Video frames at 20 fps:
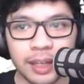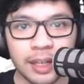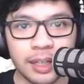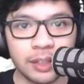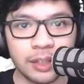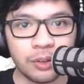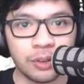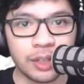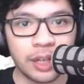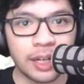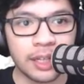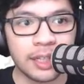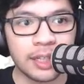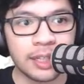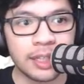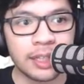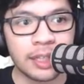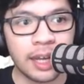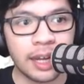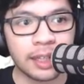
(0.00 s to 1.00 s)
Itu
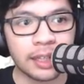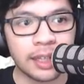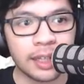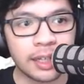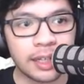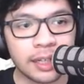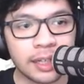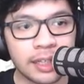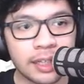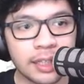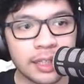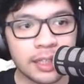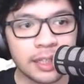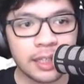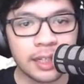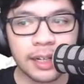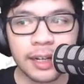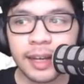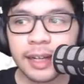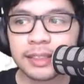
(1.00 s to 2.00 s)
tadi artikel.
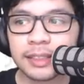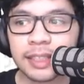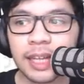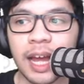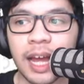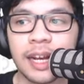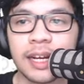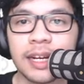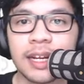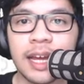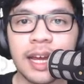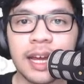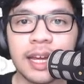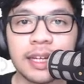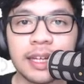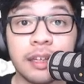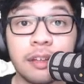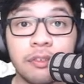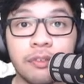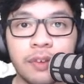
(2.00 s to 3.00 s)
Next ada
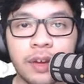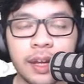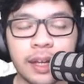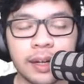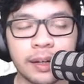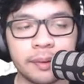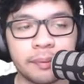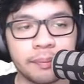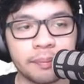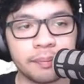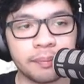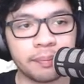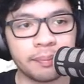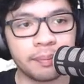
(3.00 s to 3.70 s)
event.